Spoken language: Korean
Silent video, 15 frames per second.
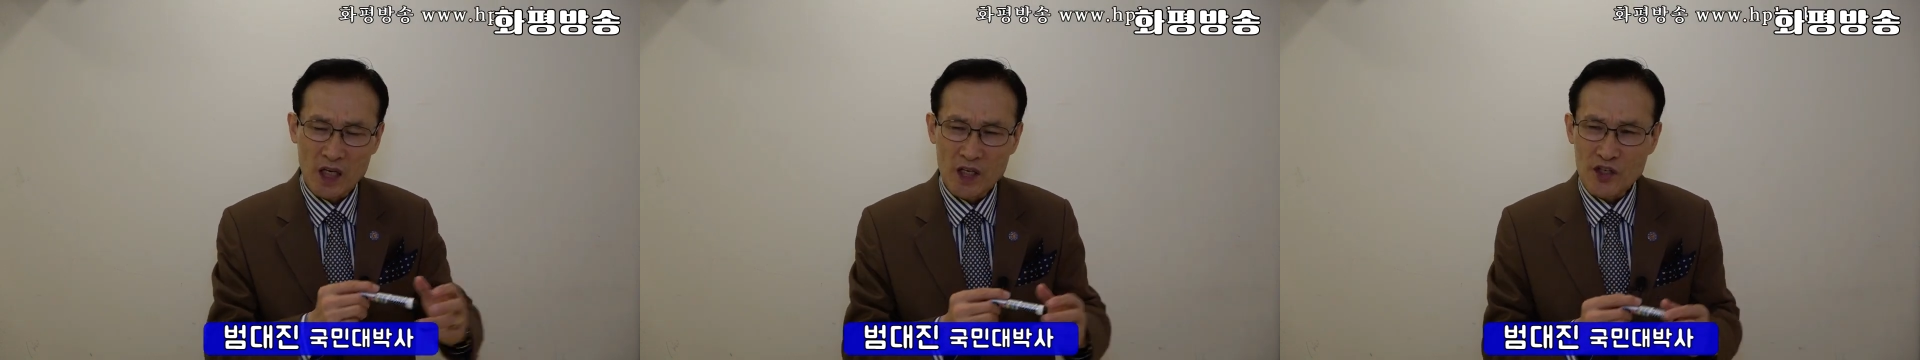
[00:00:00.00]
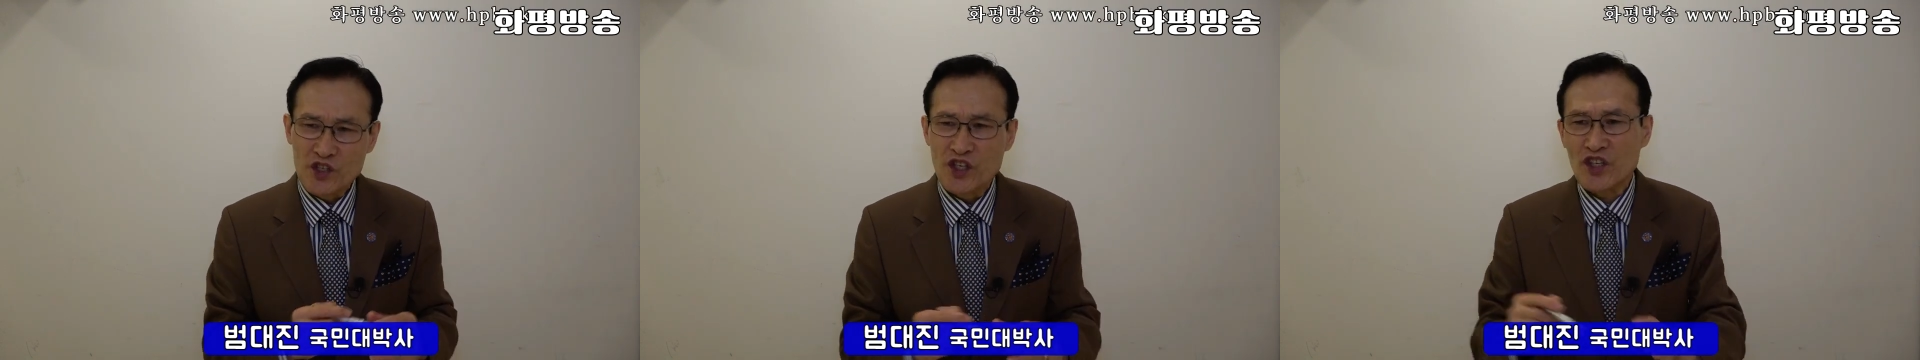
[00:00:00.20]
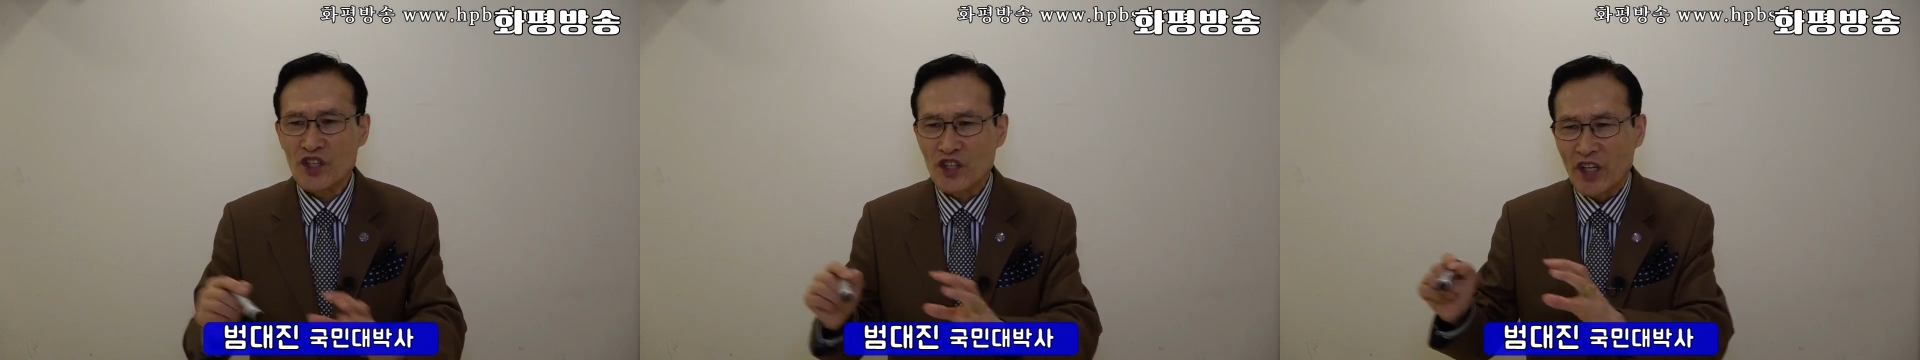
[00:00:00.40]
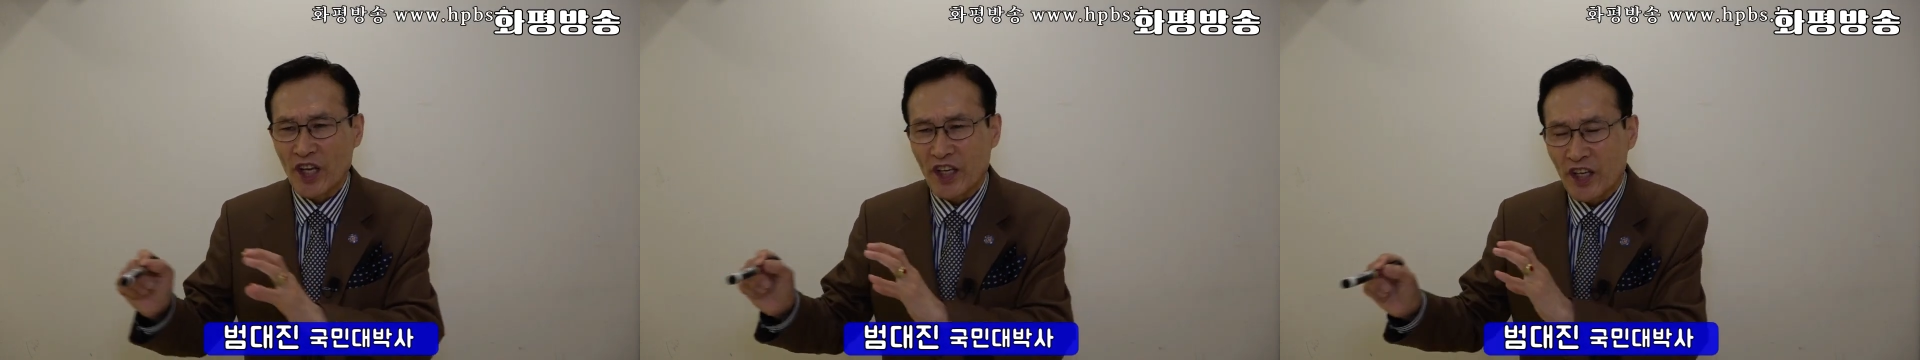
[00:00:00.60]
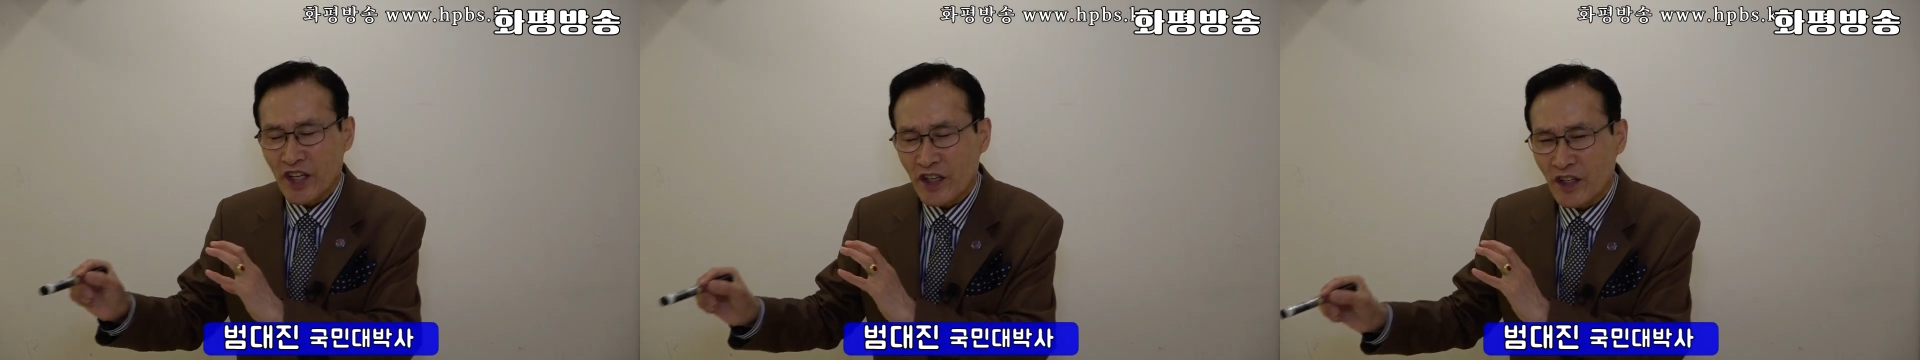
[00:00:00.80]
지는 게
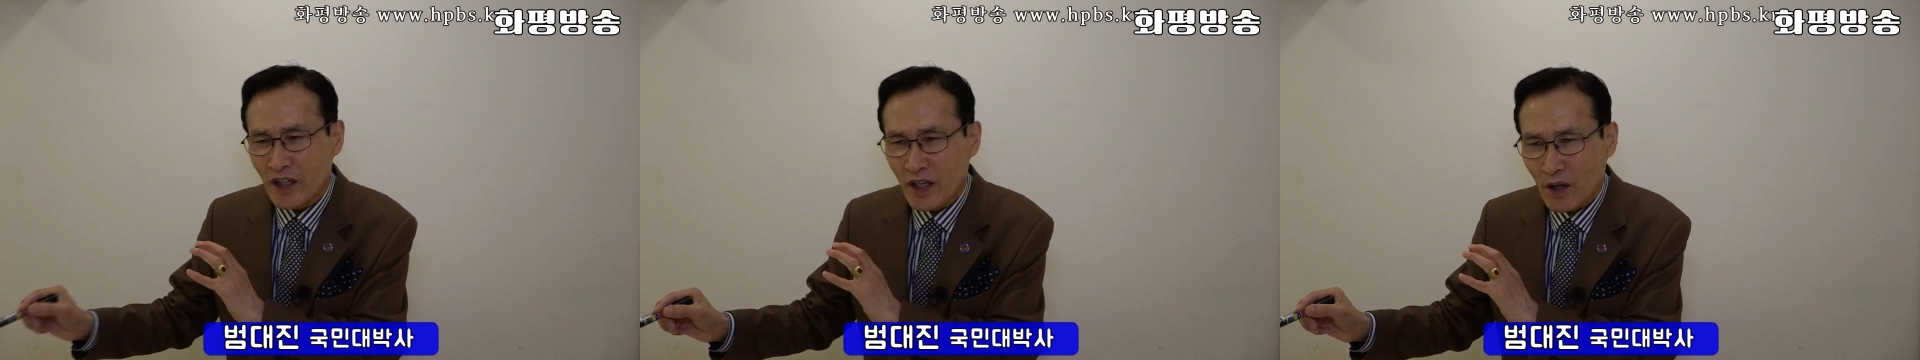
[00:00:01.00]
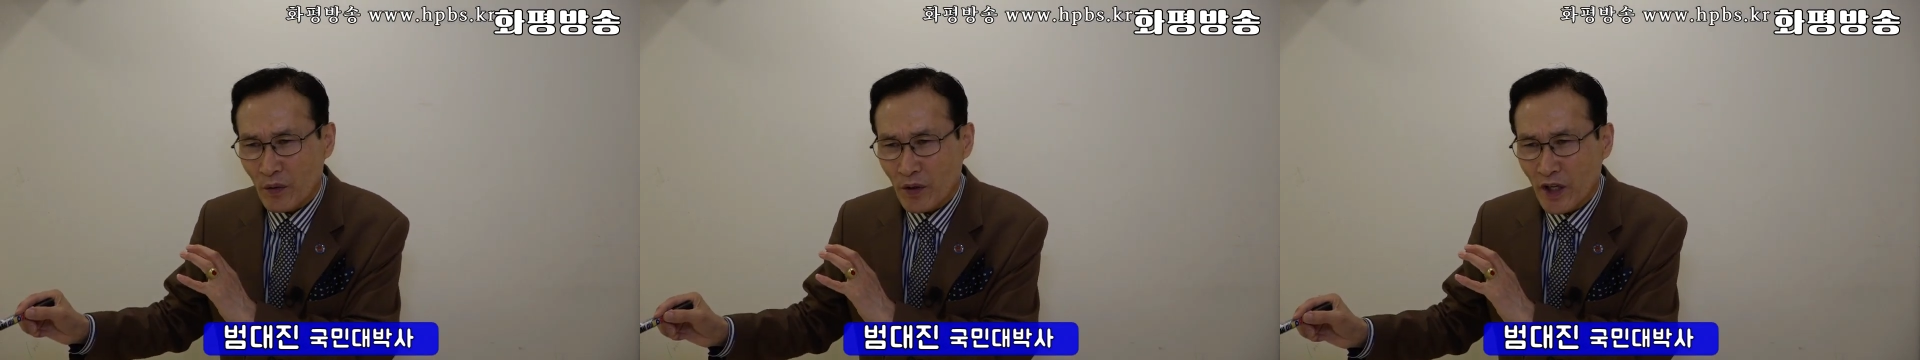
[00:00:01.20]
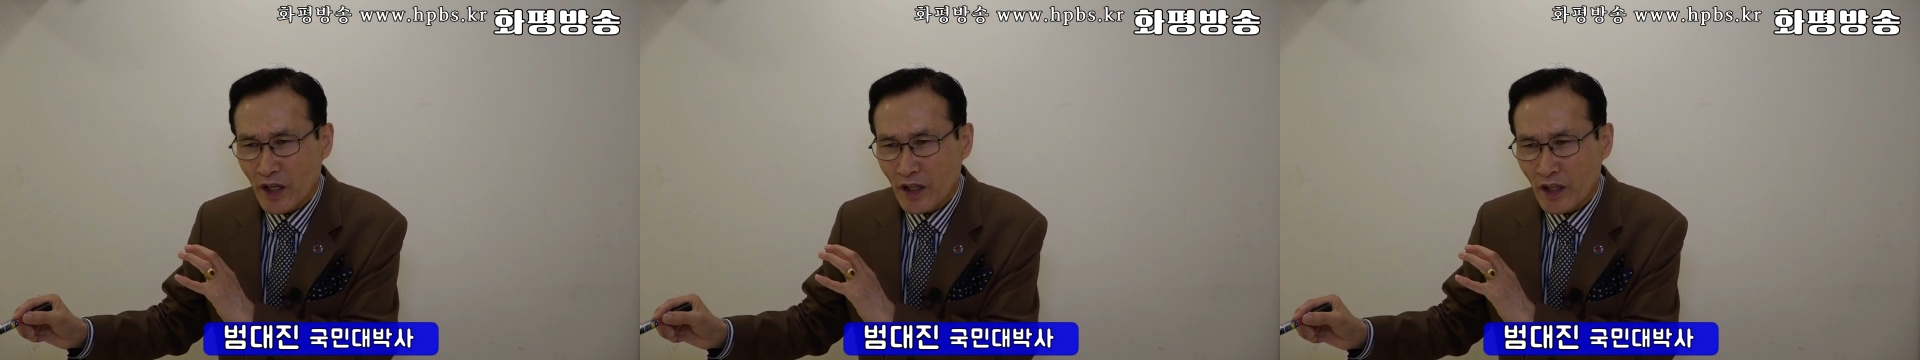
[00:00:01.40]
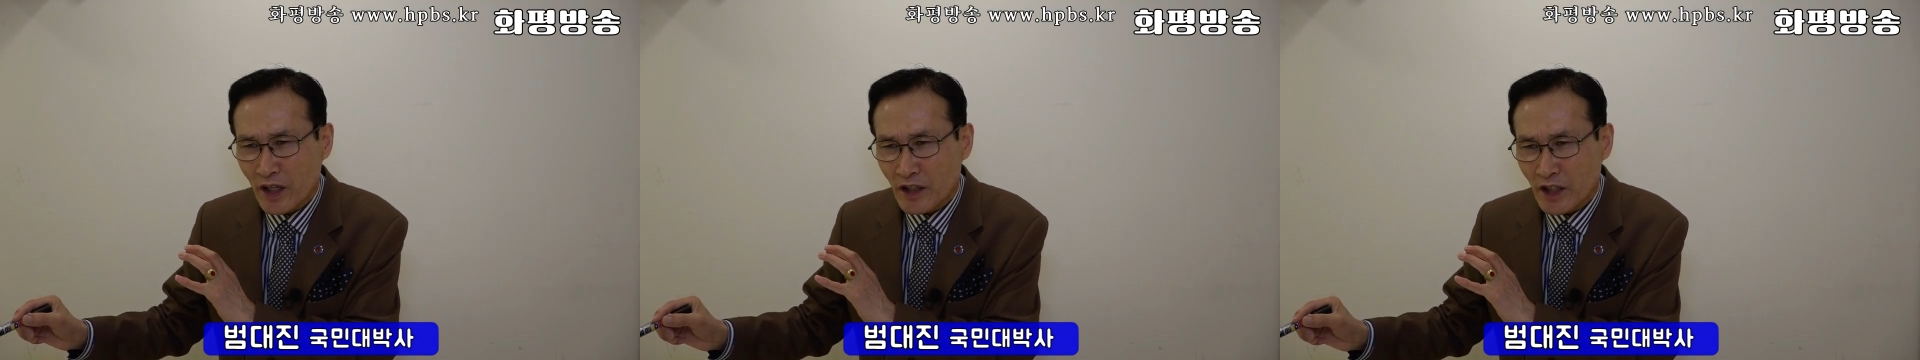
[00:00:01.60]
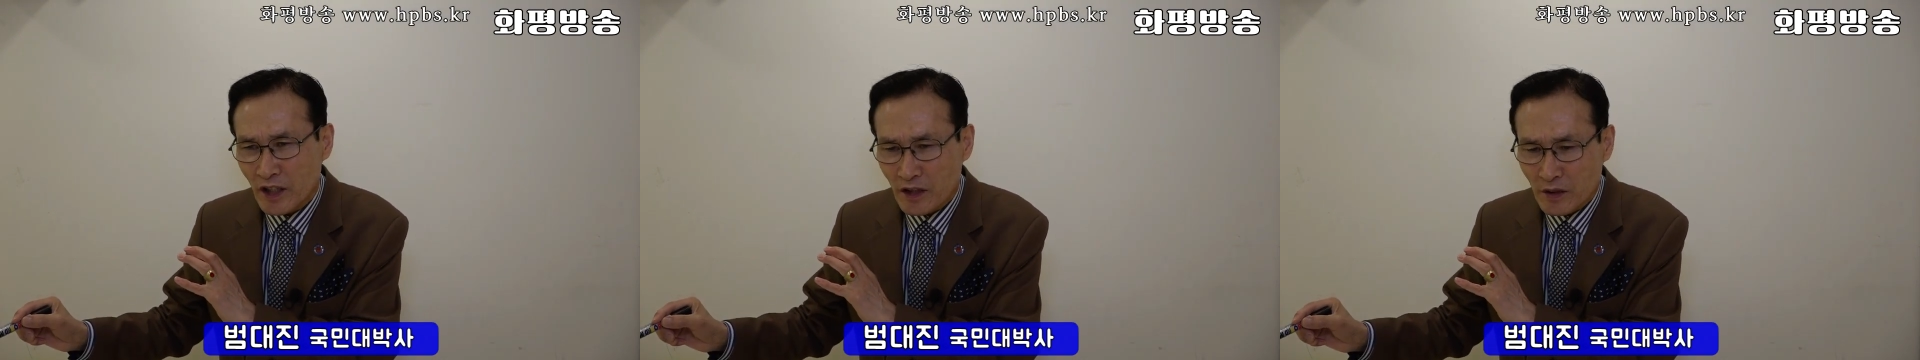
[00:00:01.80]
이긴 거라고 얘기를
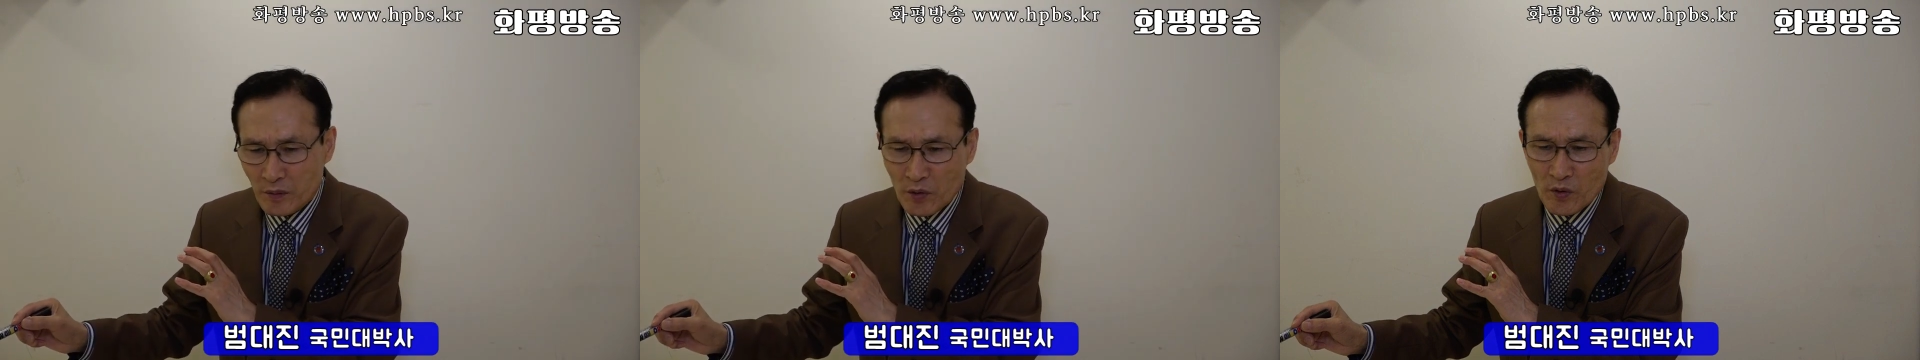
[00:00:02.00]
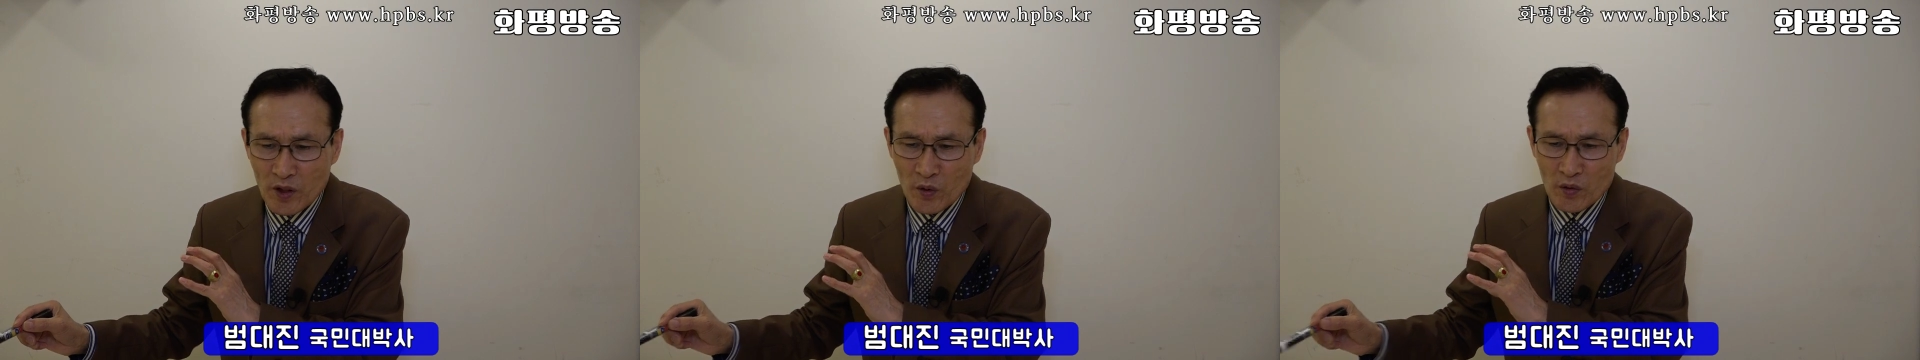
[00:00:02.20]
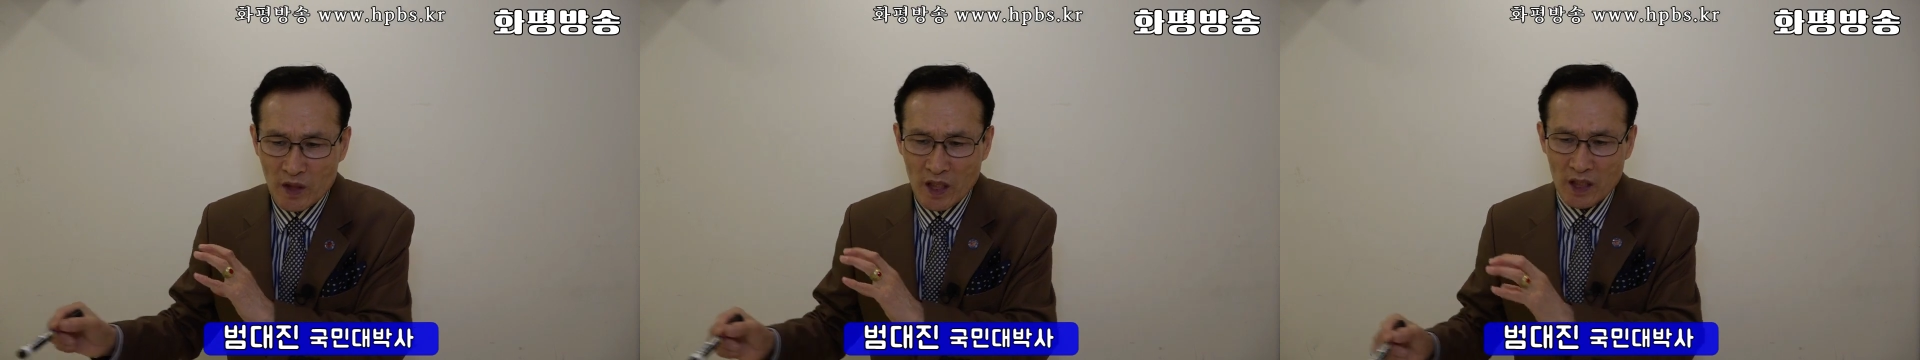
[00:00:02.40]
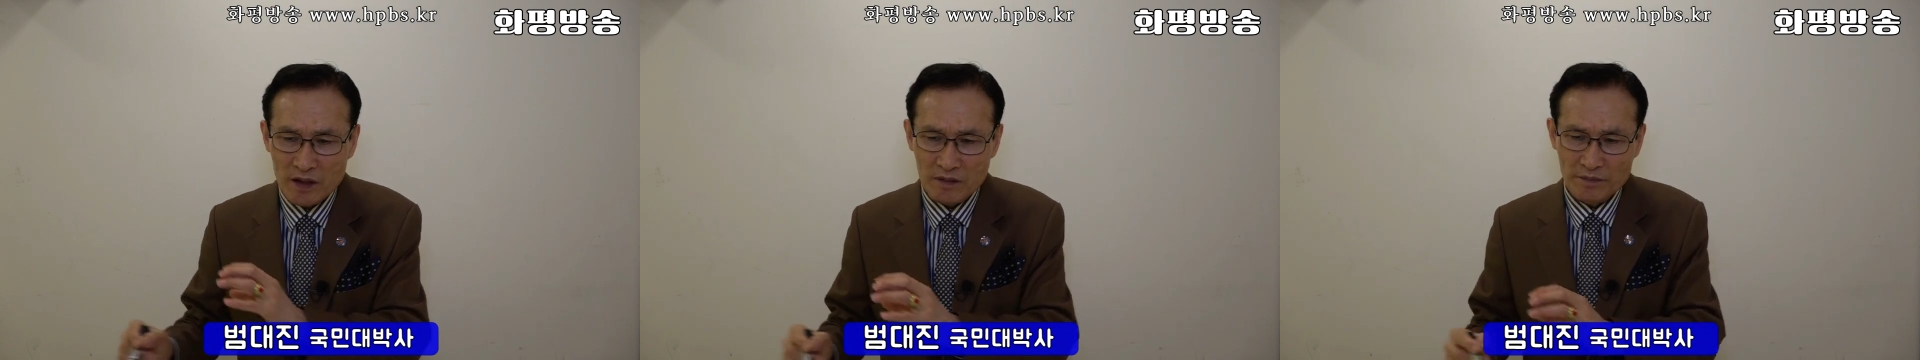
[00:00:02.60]
했지 않습니까? 우리가 상